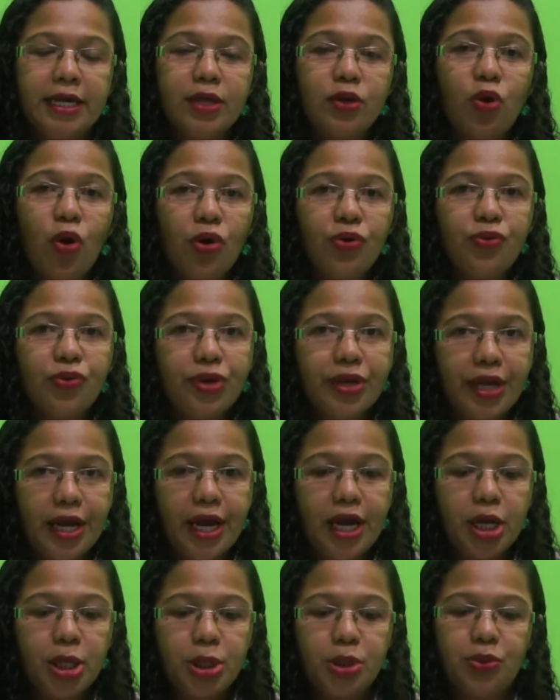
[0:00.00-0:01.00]
Todo
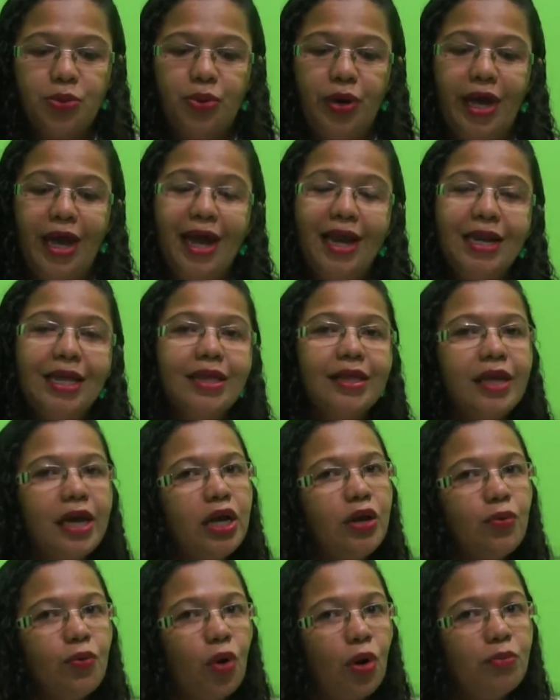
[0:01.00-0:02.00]
texto ele
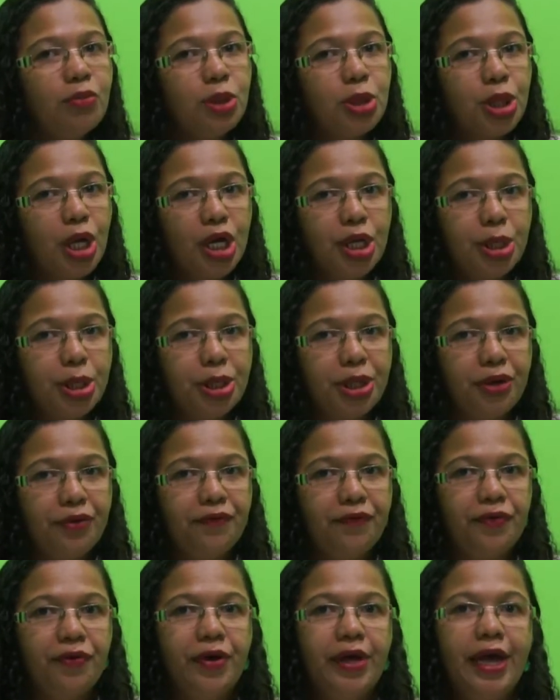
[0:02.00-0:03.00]
tem um
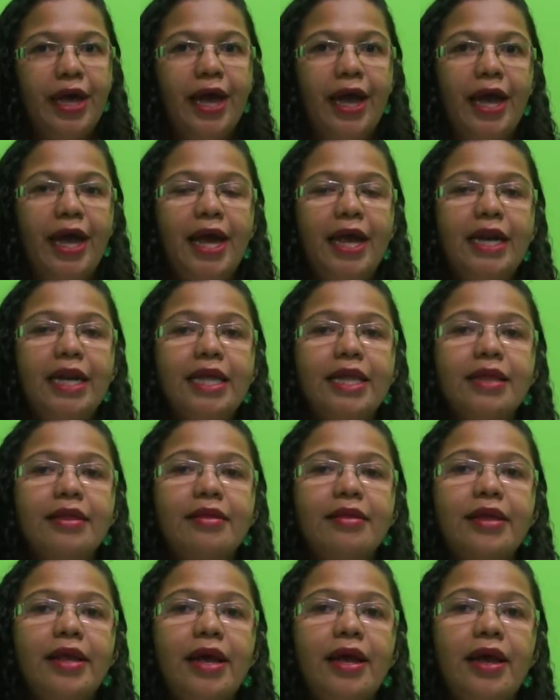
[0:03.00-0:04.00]
objetivo ele
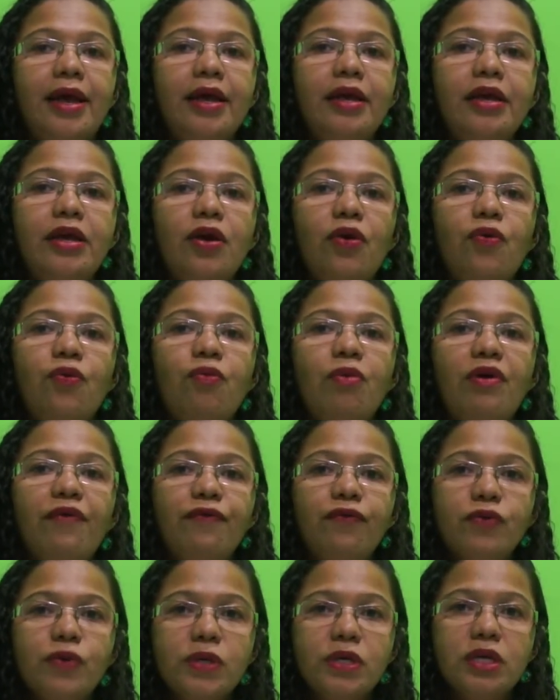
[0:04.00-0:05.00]
tem uma
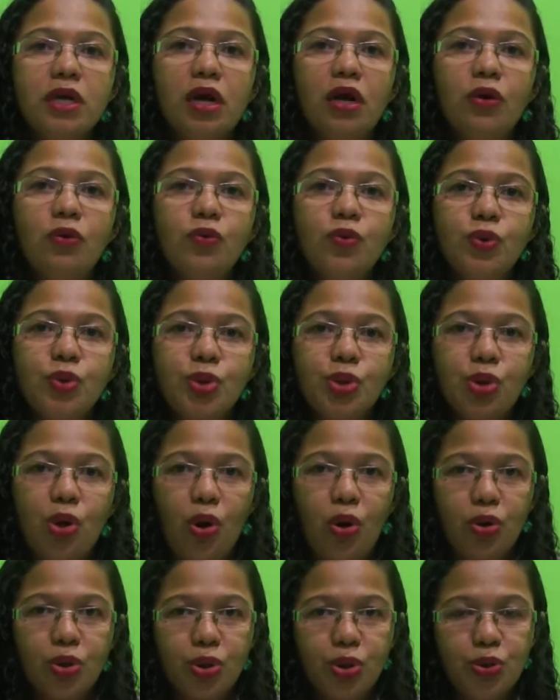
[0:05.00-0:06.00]
função
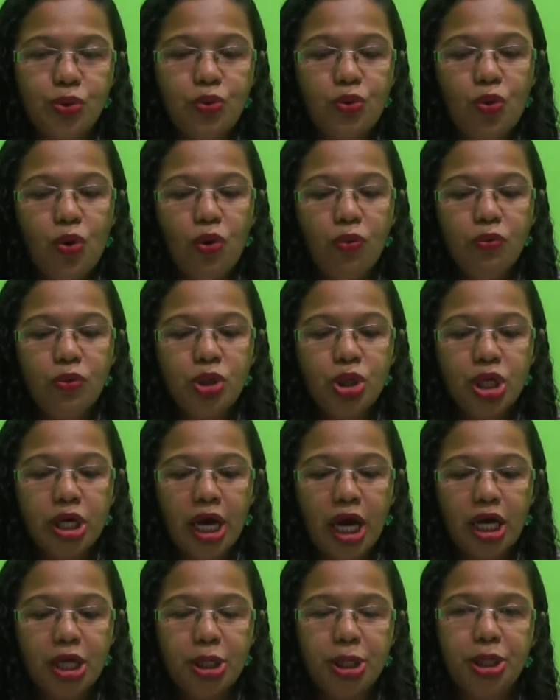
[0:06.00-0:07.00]

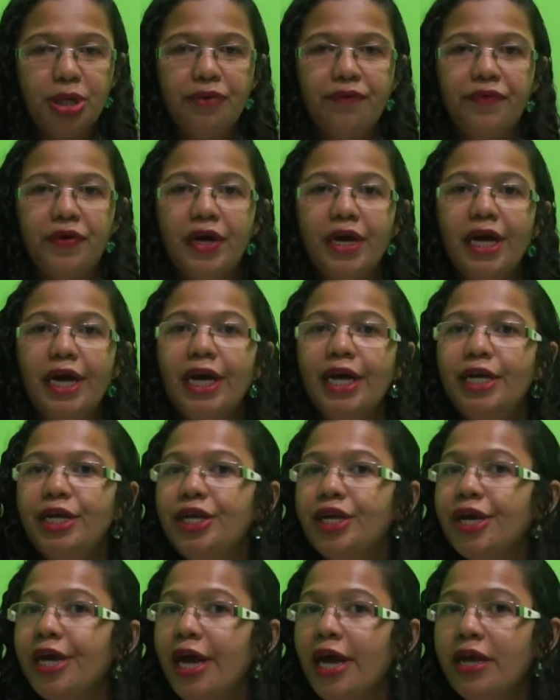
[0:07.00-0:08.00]
sociocomunicativa.
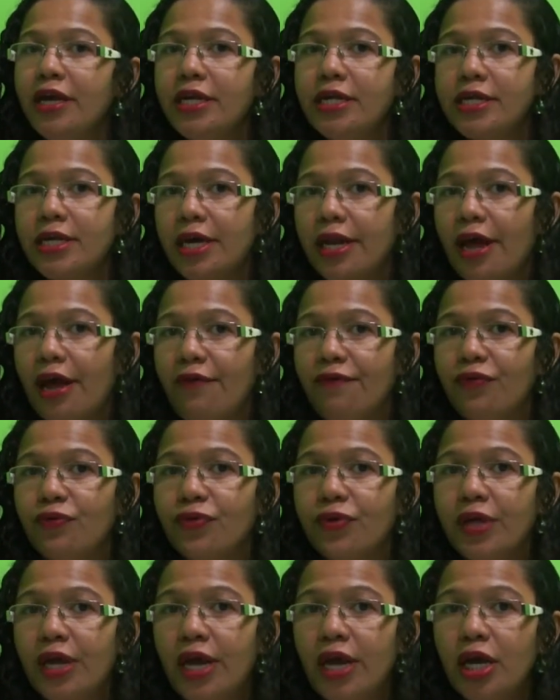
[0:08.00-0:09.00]
Ninguém escreve
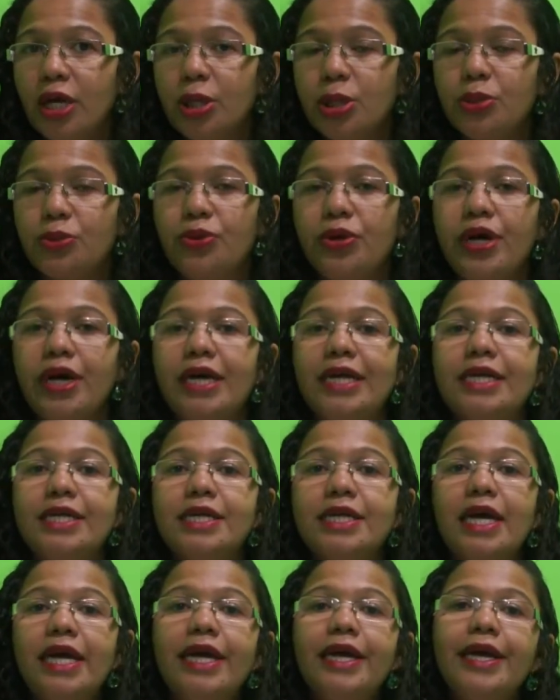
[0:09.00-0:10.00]
um texto
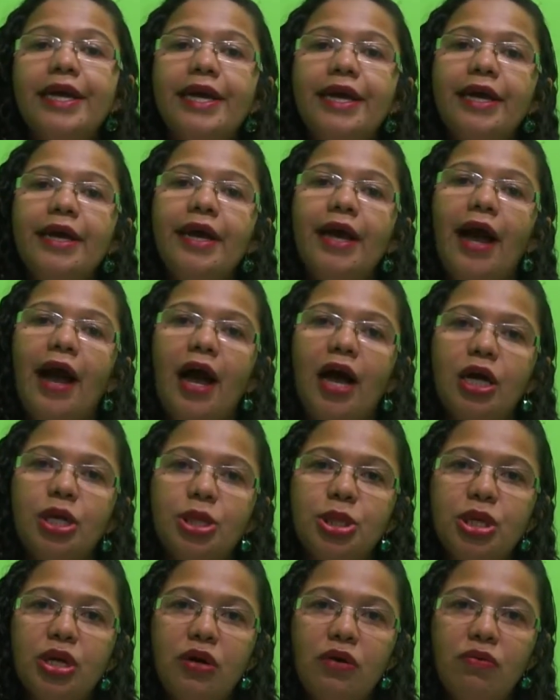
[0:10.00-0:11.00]
sem que
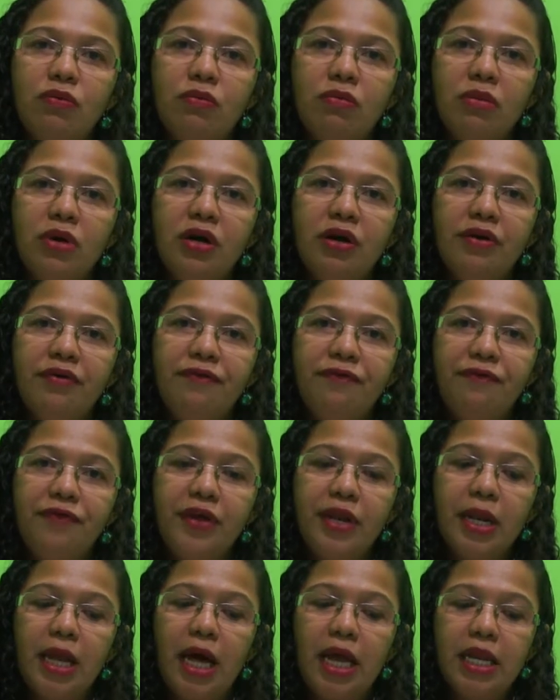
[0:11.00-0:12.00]
haja uma
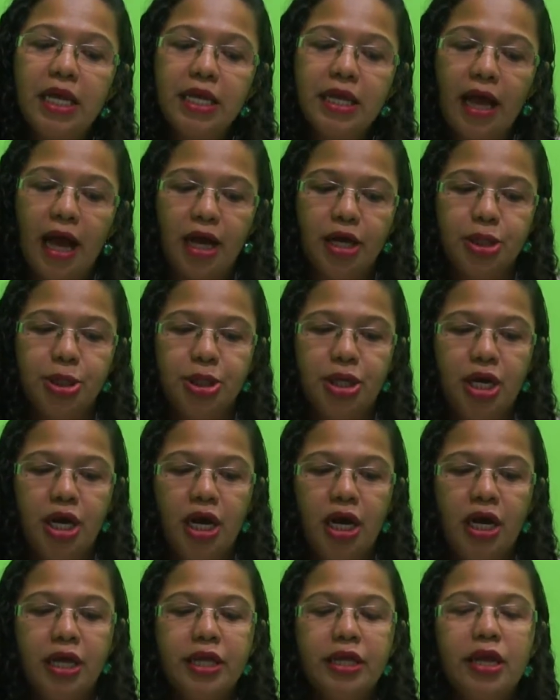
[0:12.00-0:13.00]
finalidade.
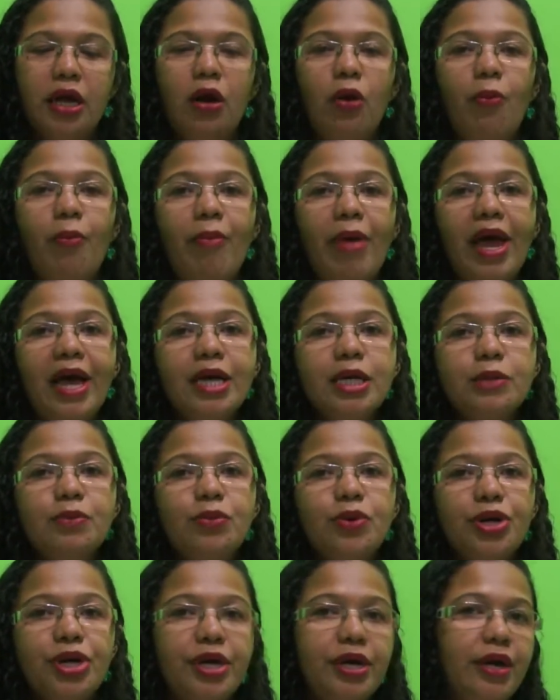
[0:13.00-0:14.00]
Então,
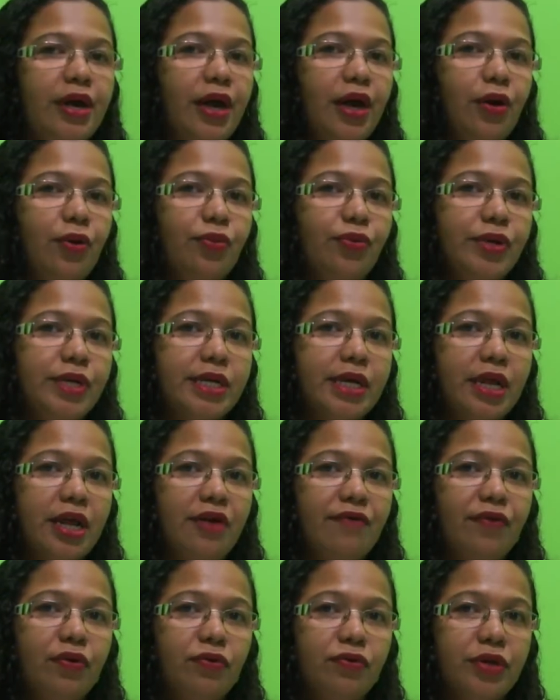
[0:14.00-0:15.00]
mesmo que eu
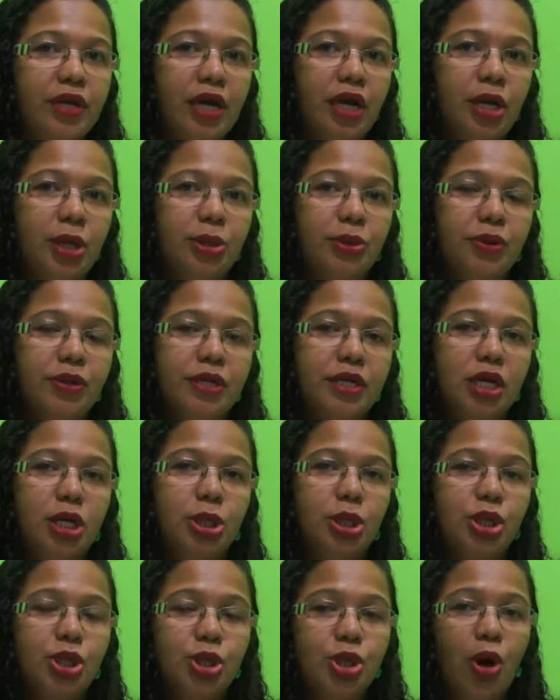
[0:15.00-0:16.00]
escreva um texto que
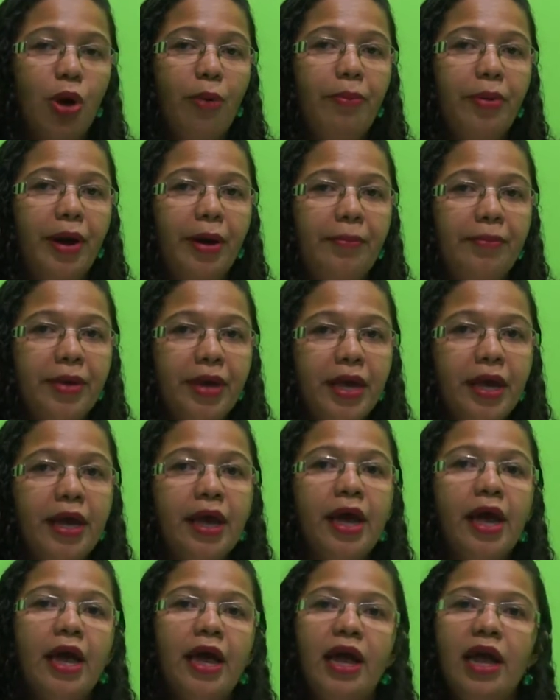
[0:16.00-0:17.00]
seja só para
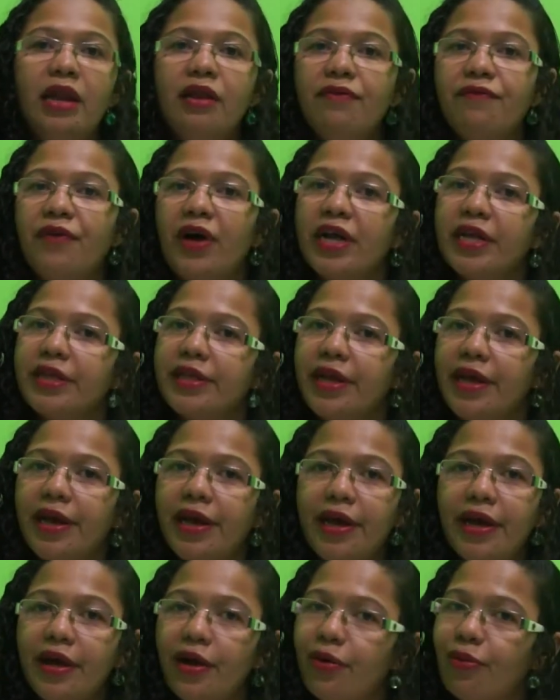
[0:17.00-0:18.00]
mim, ele vai
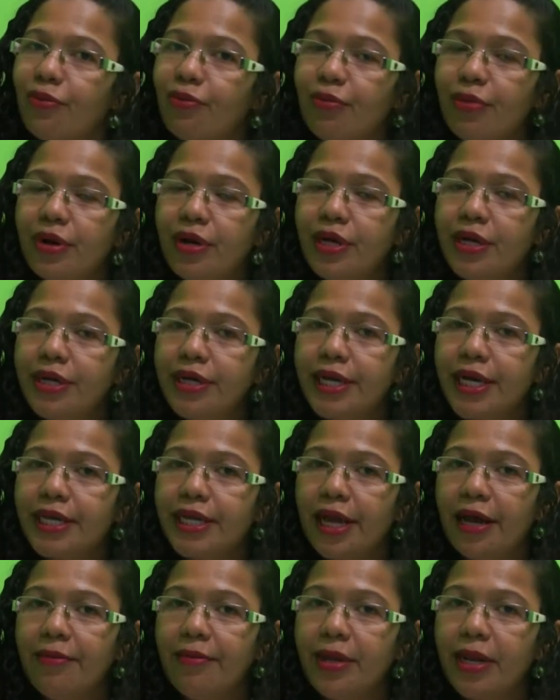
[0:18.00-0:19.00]
ter uma
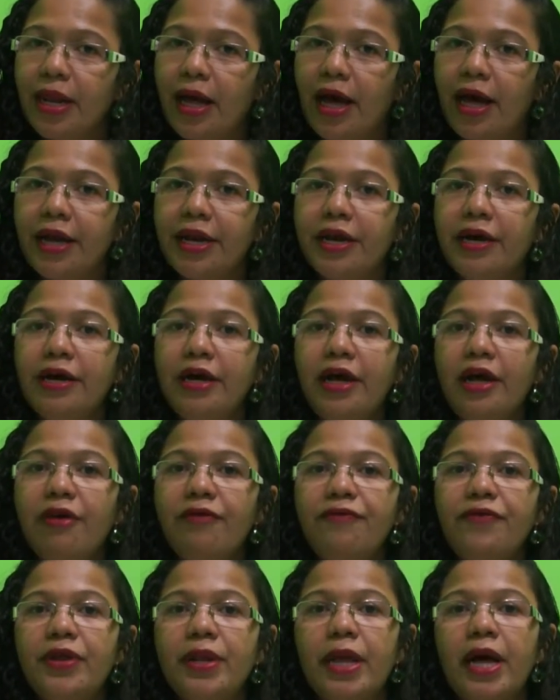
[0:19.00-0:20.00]
determinada
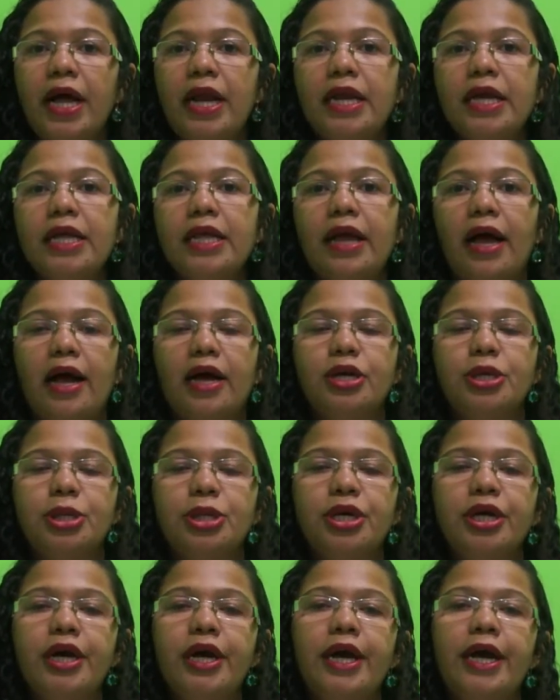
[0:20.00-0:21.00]

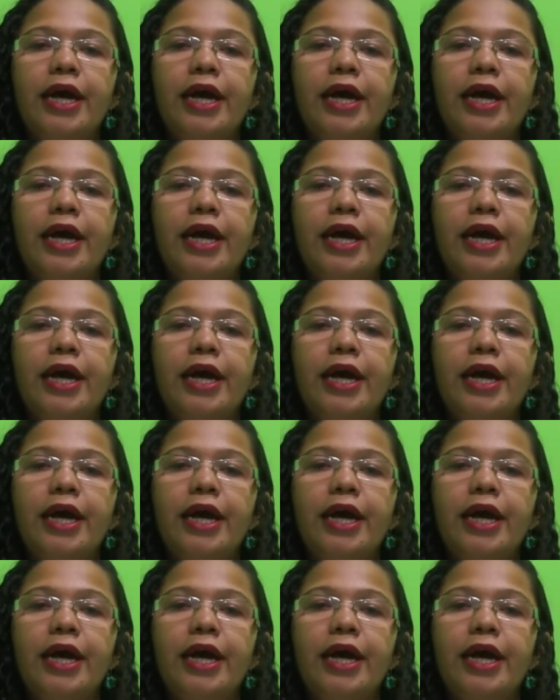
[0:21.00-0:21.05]
finalidade.